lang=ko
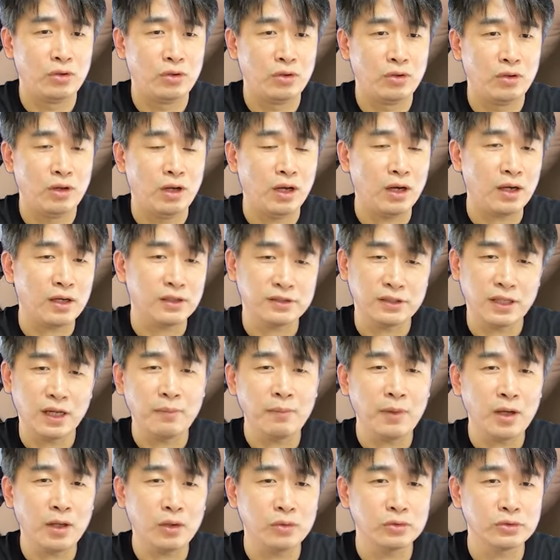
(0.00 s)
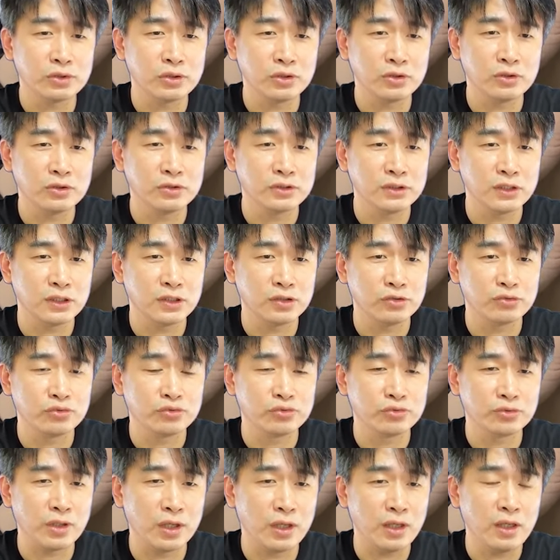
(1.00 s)
아까 45,000원짜리
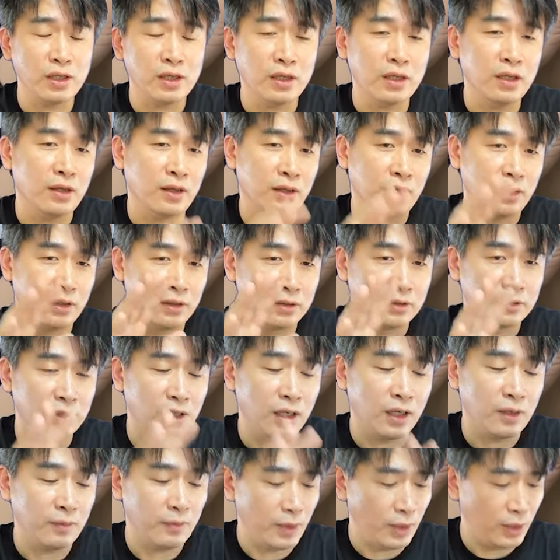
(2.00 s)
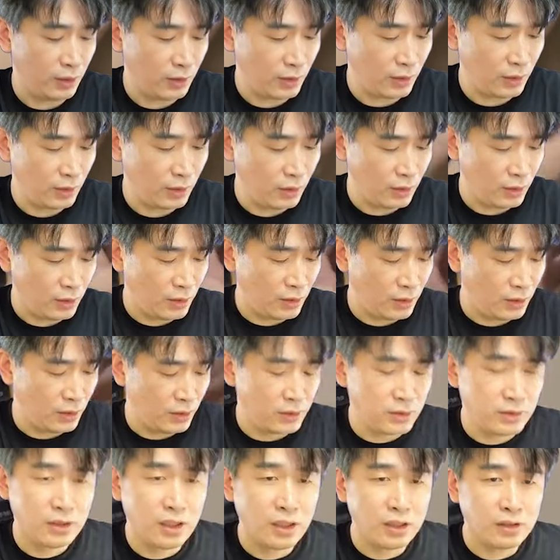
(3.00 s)
2개, 그 다음에 아까 이
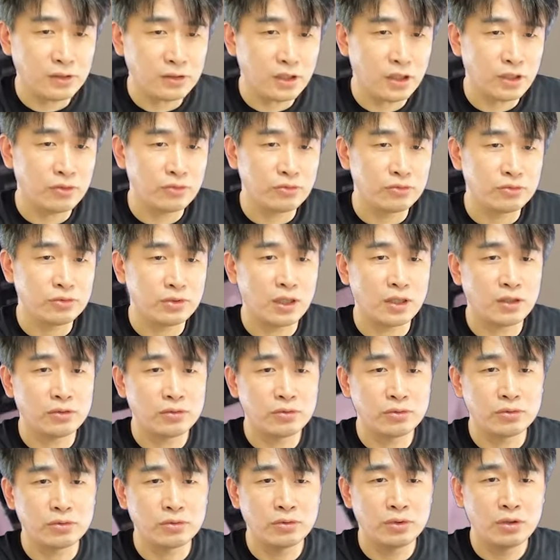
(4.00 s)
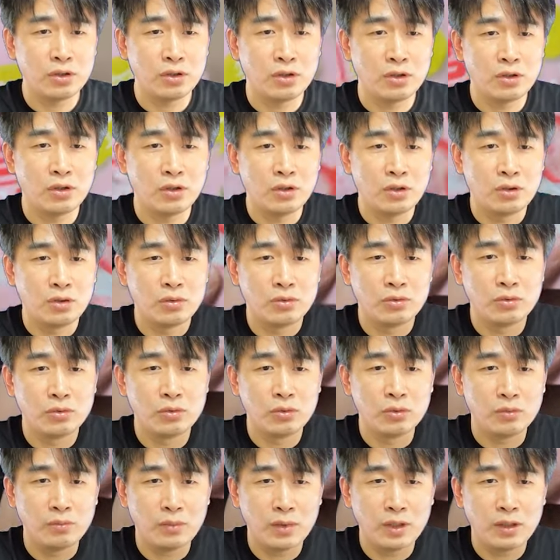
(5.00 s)
생생유산균
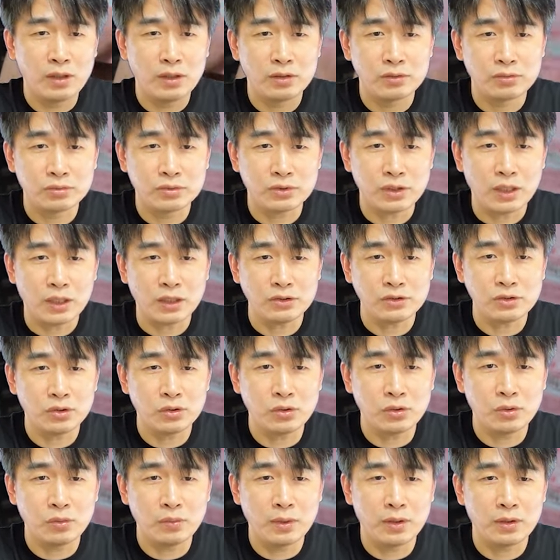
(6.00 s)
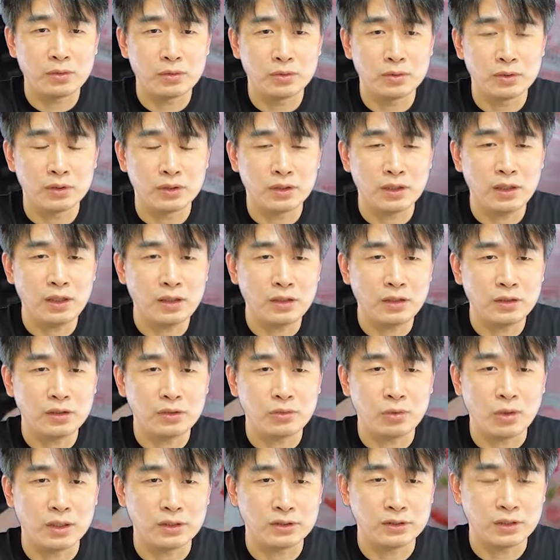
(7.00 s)
요것만 해도 4,500원인가? 이
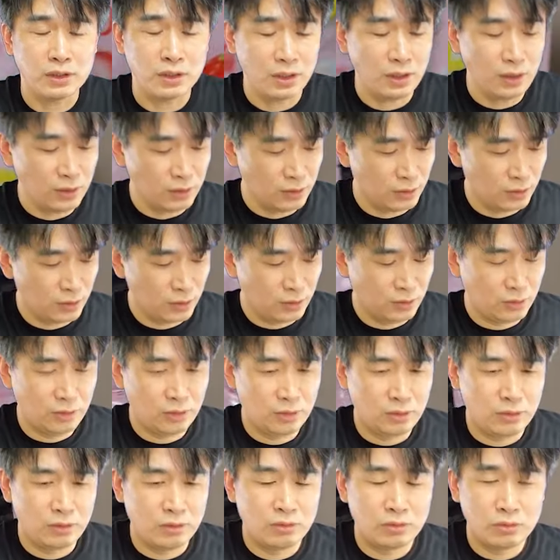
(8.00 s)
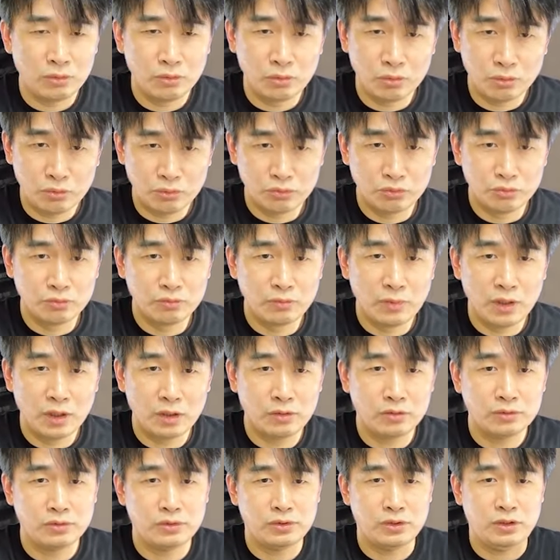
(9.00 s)
과자가 요거
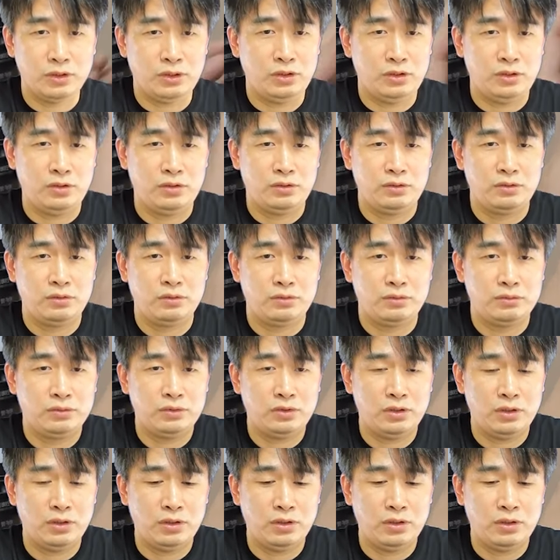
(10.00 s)
6만원짜리. 자,